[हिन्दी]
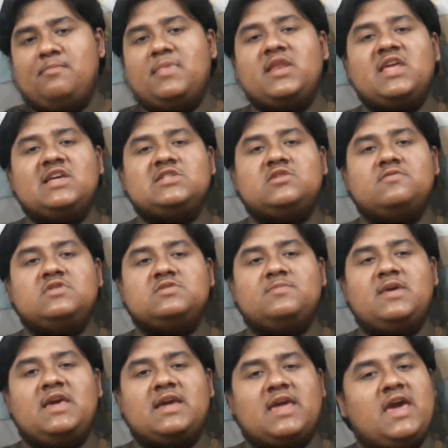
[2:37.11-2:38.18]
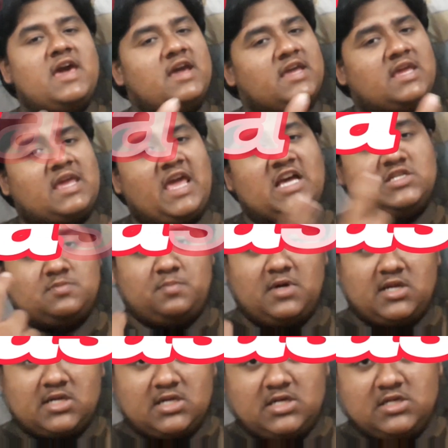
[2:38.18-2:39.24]
मिनी एस में एक है
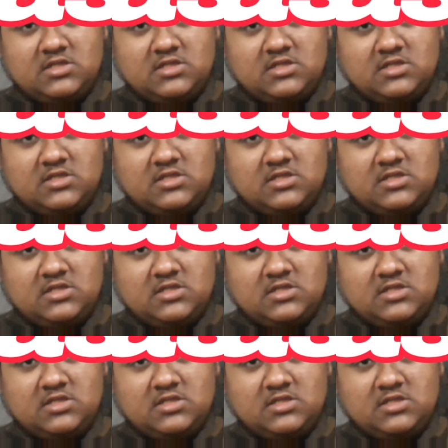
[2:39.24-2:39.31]
कैस्पर